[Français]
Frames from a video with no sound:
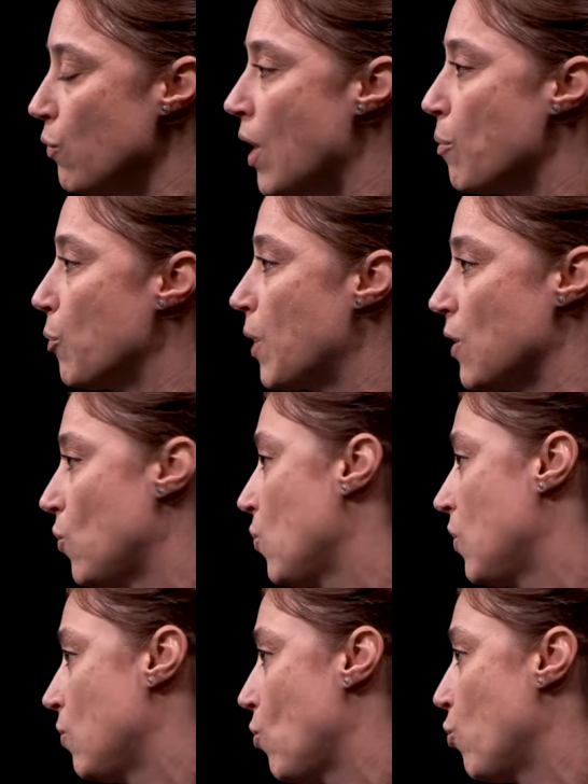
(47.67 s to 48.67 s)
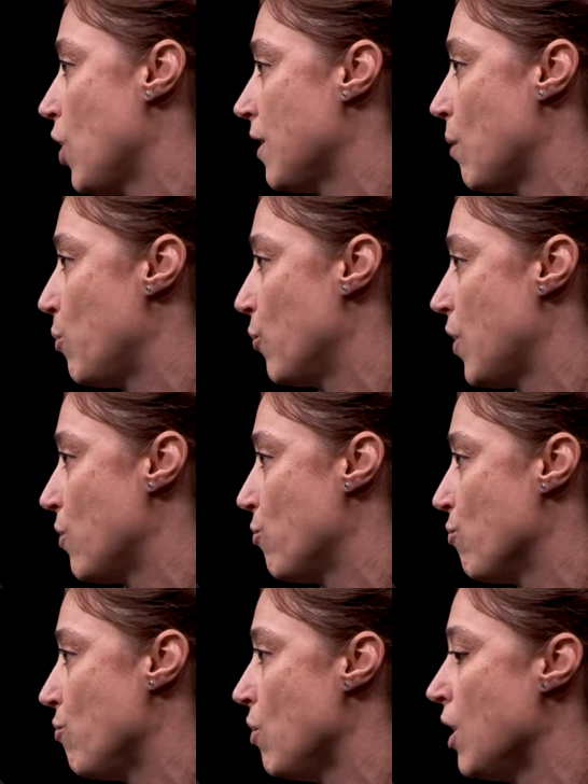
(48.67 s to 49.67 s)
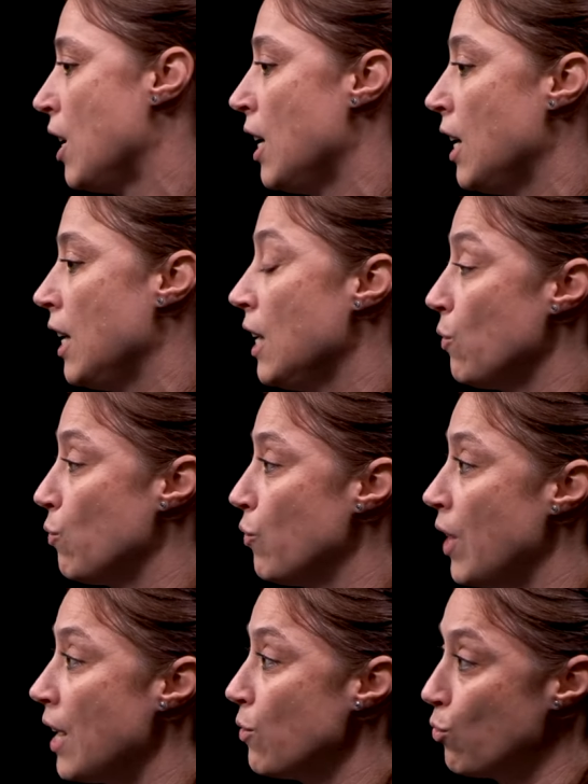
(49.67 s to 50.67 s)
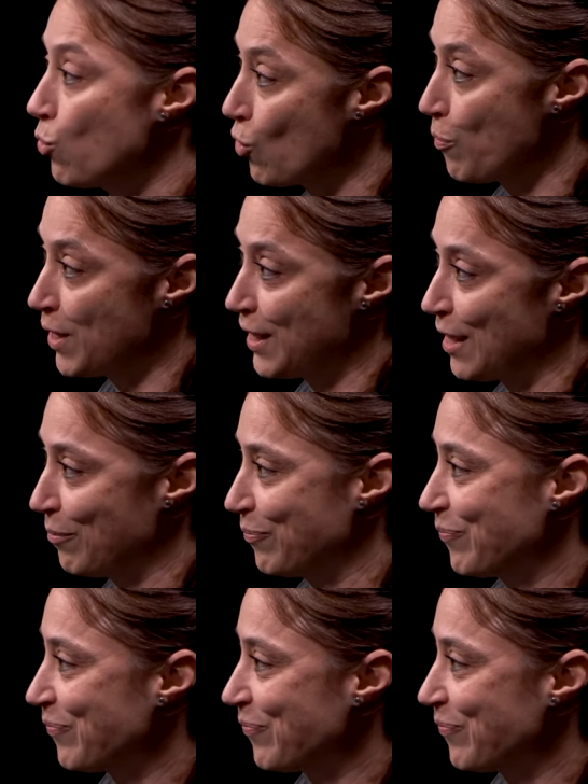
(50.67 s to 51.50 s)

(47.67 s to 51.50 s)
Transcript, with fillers: On a à peu près 115 implantations et on a 200 métiers.